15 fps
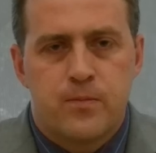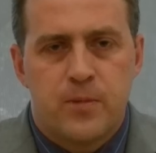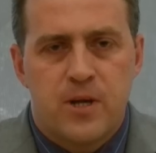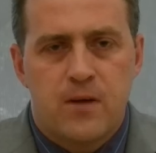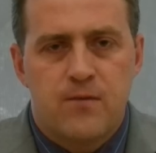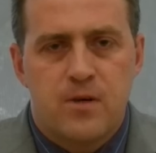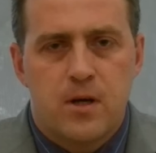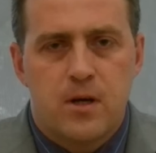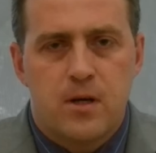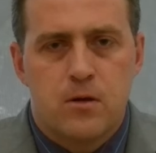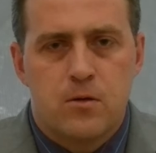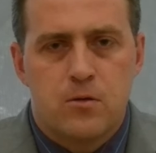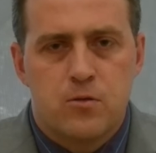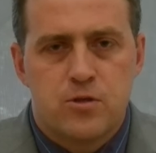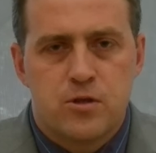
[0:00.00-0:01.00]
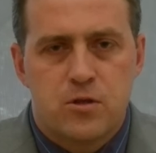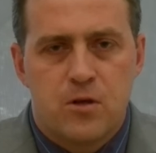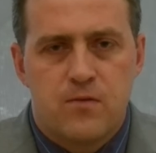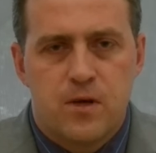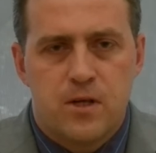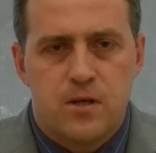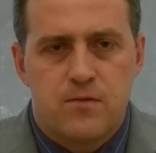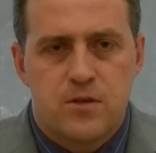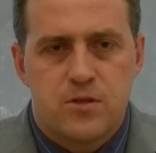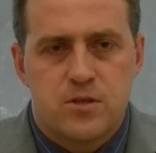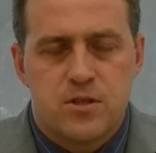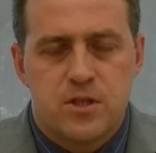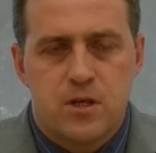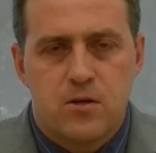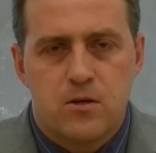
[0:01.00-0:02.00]
prawa e, użytkowania
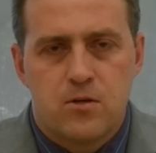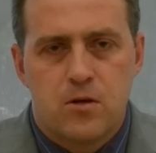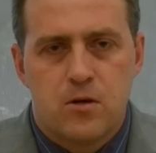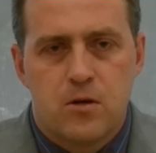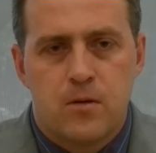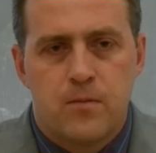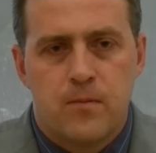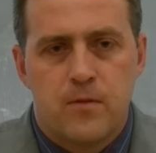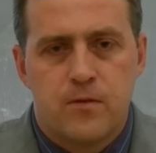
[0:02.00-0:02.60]
wieczystego do